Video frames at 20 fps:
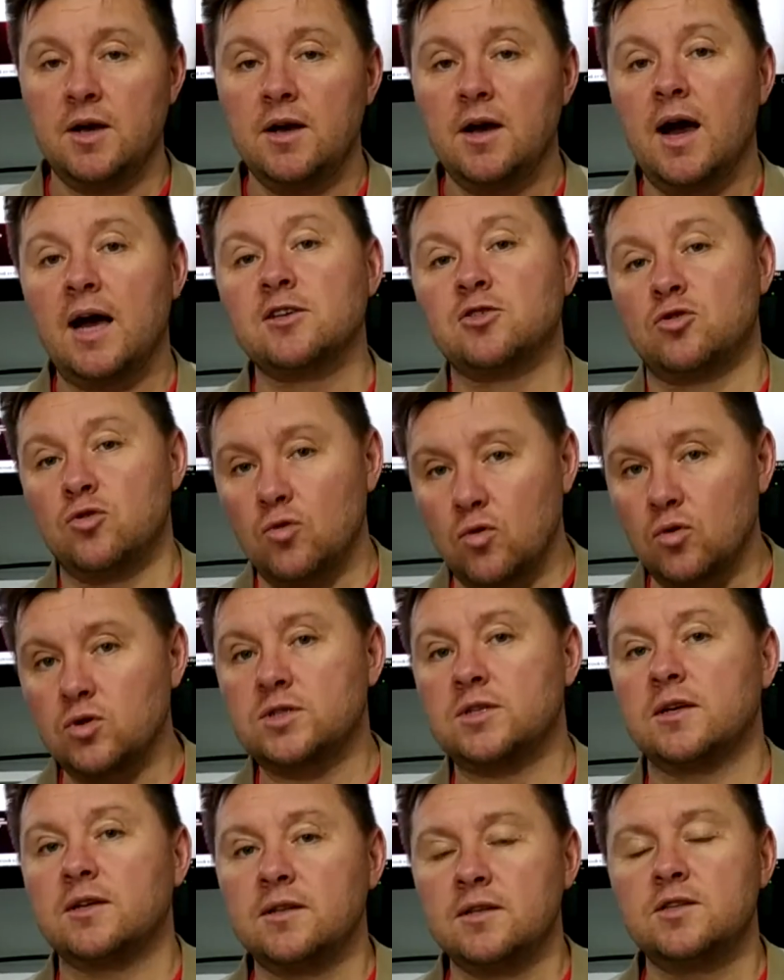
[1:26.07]
а с другой
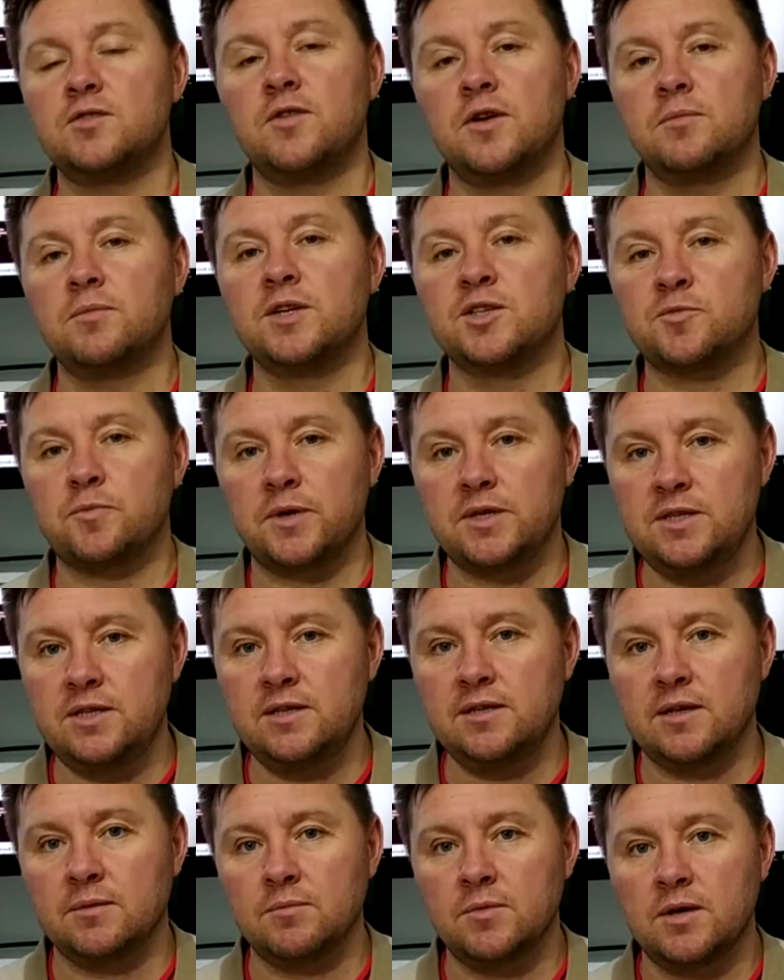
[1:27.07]
стороны своим
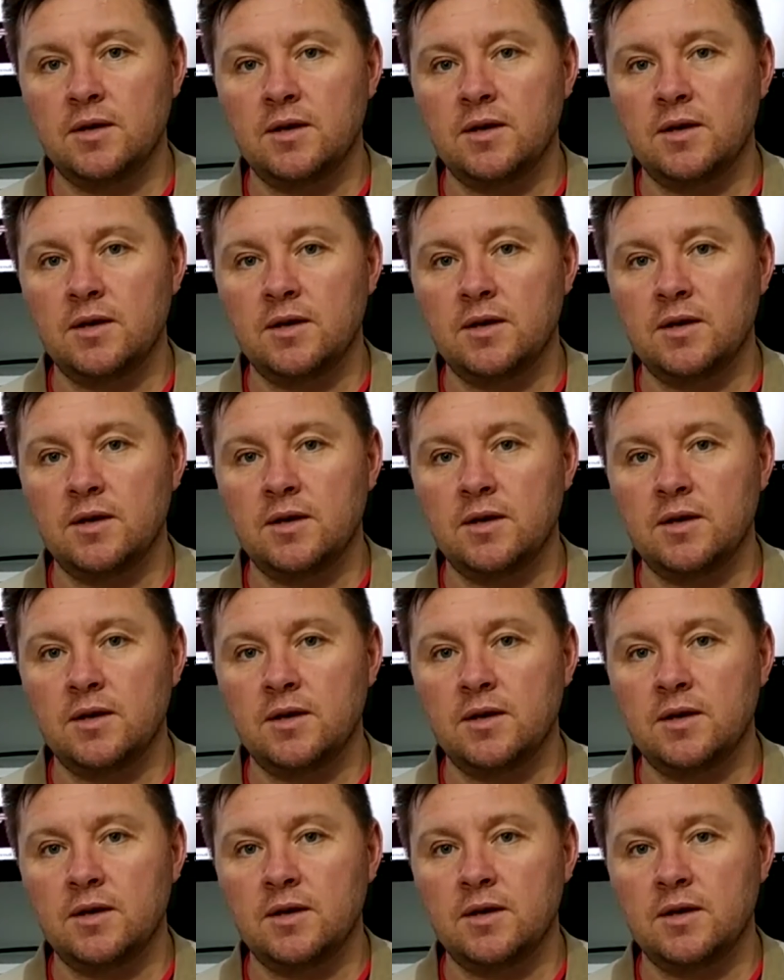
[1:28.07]
Господином.